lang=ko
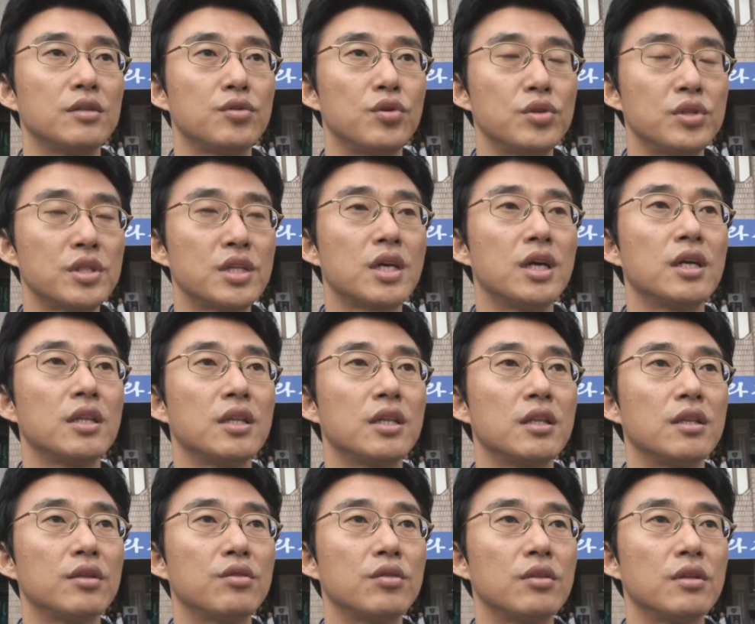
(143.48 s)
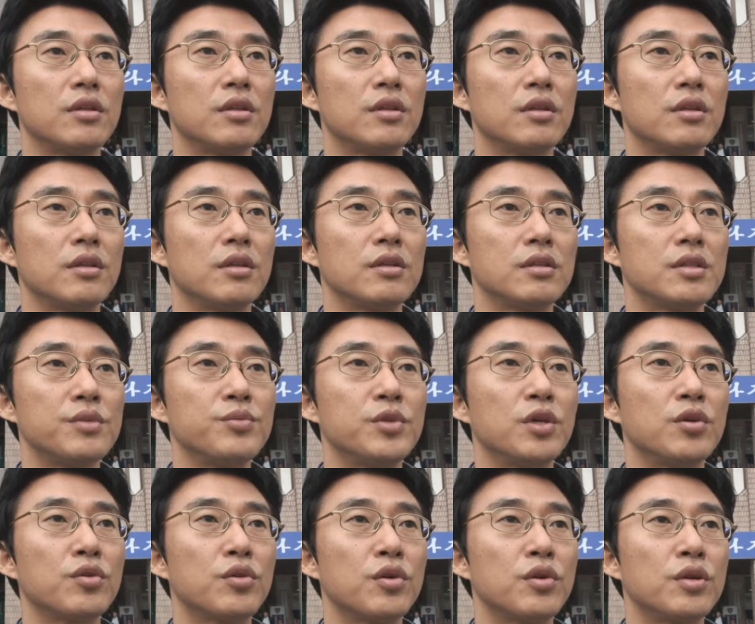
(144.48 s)
솔직한
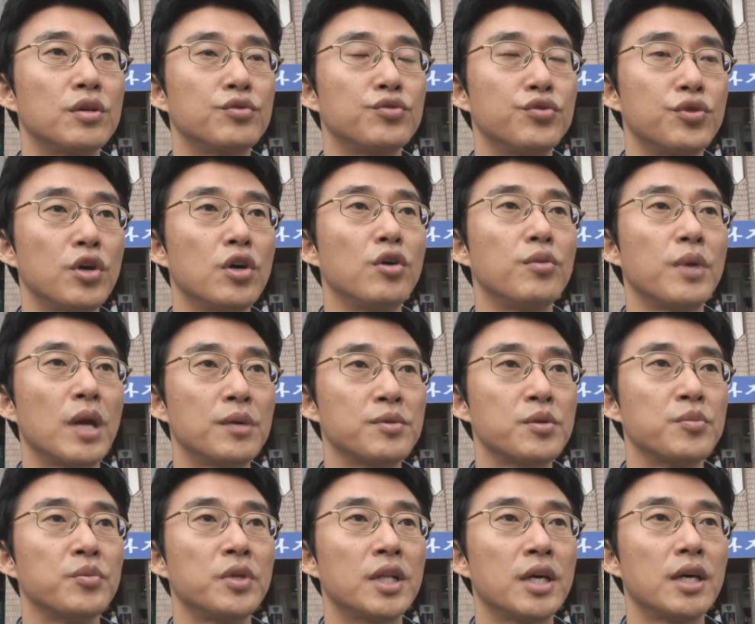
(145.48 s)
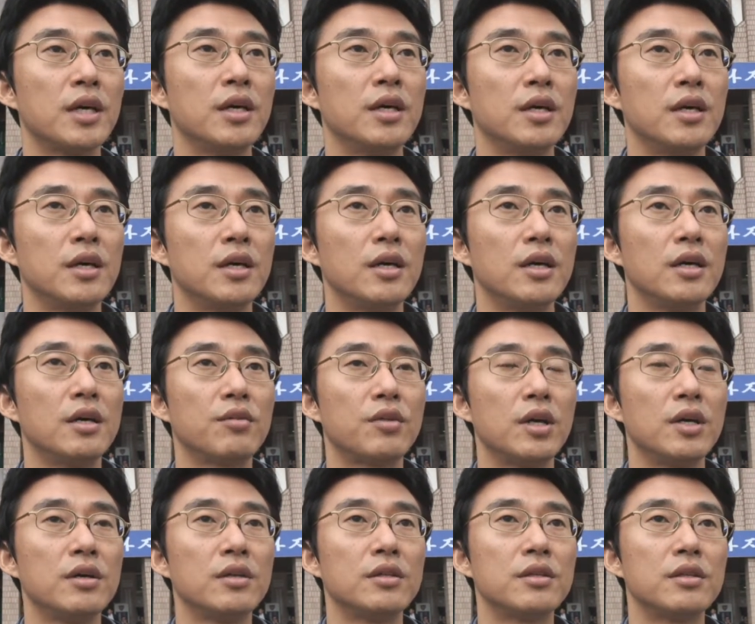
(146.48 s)
심정으로는 두려움이 앞섭니다. 아,
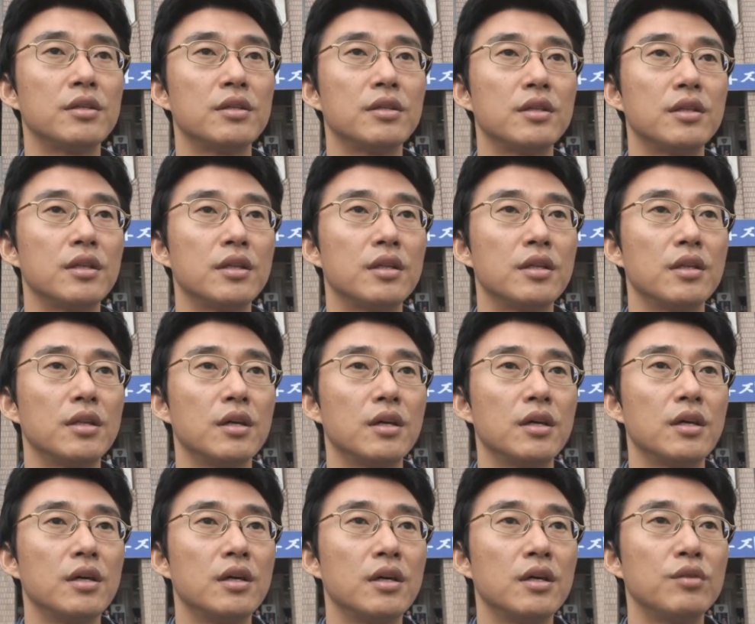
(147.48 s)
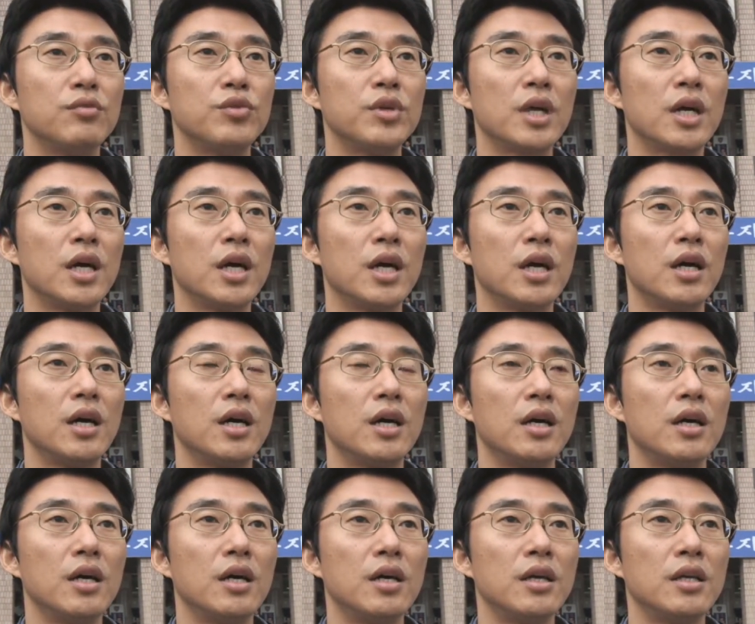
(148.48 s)
과연 어, 우리가
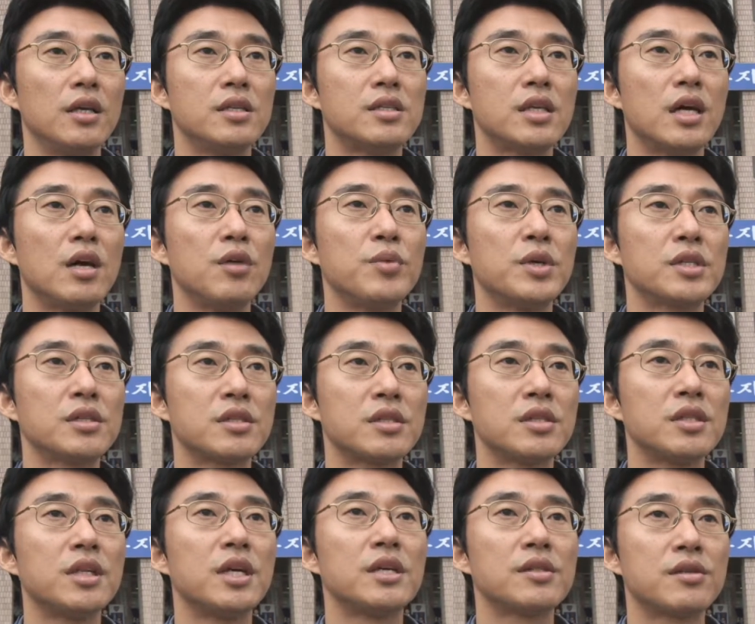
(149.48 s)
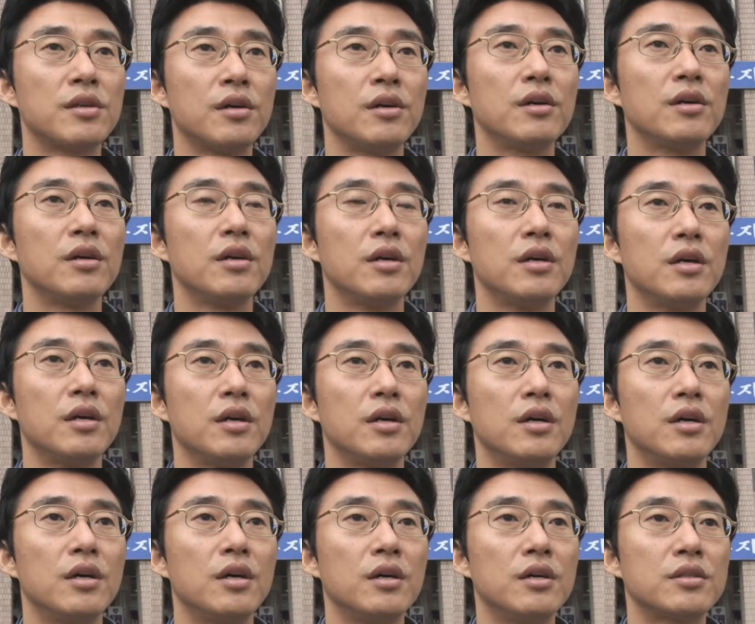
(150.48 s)
이 싸움에서 승리해서
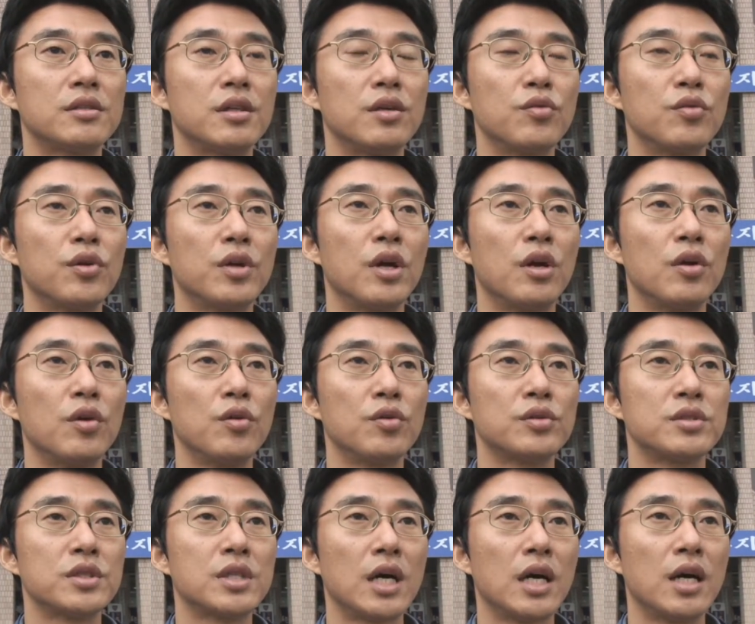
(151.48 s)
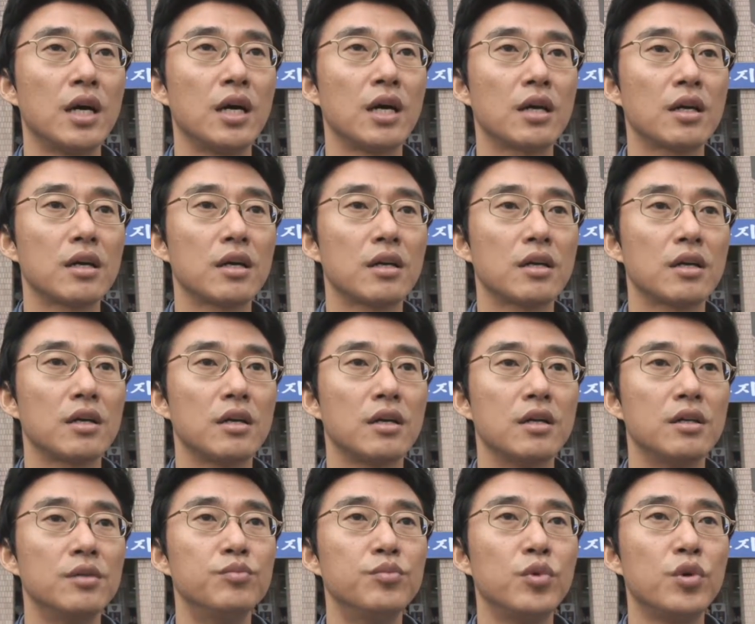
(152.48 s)
어, 정권의 언론 장악
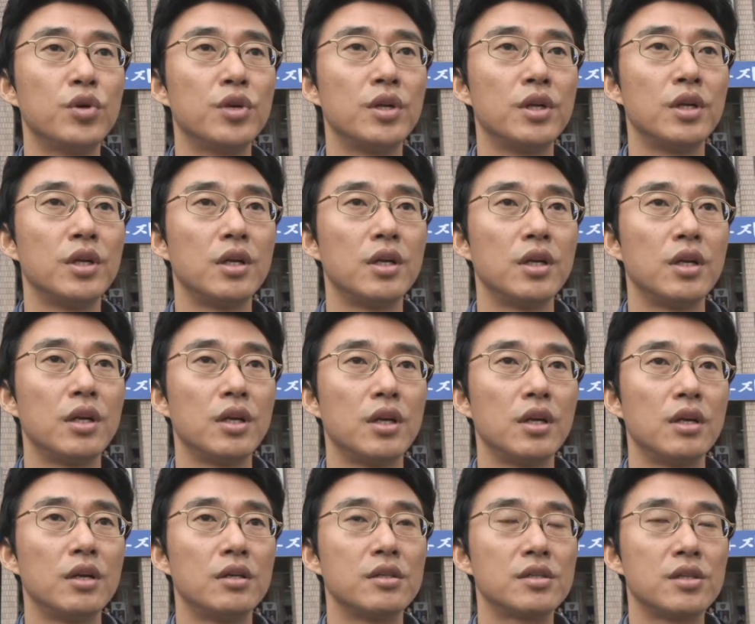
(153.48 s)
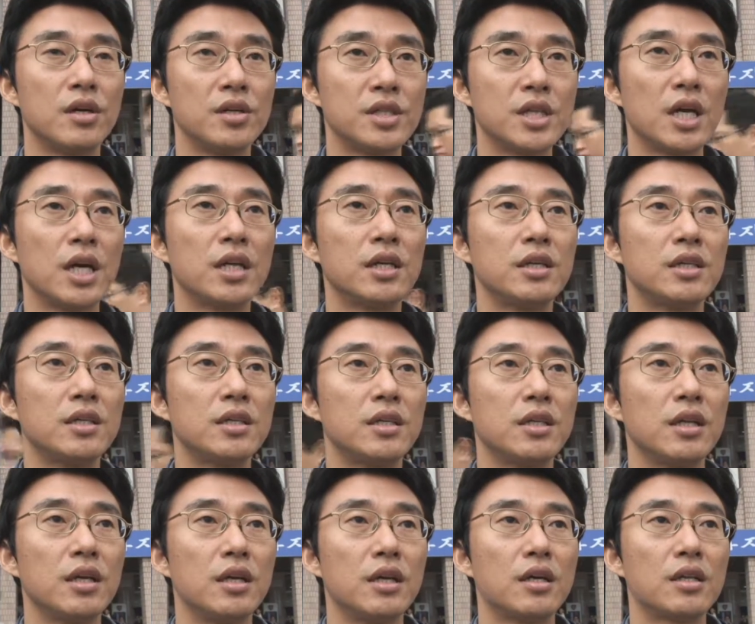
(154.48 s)
음모를 저지하는
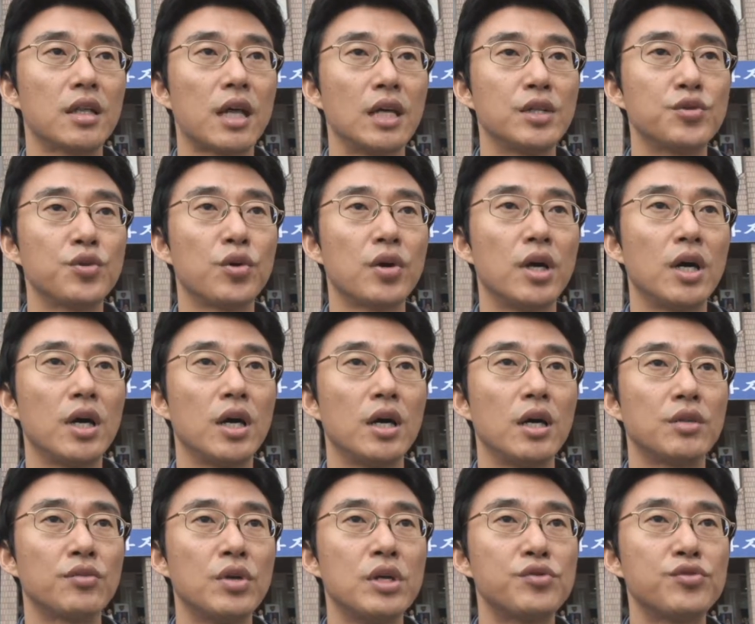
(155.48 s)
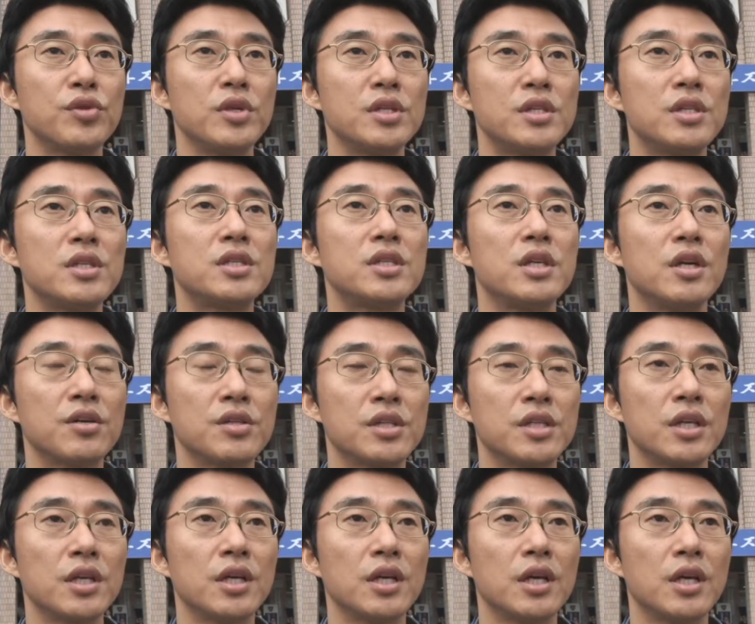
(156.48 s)
단초가 될 수 있을지
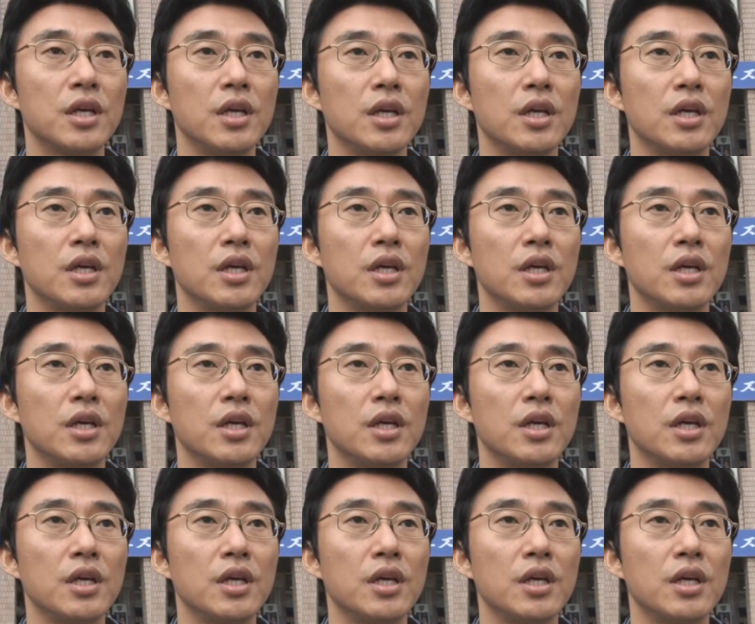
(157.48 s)
역시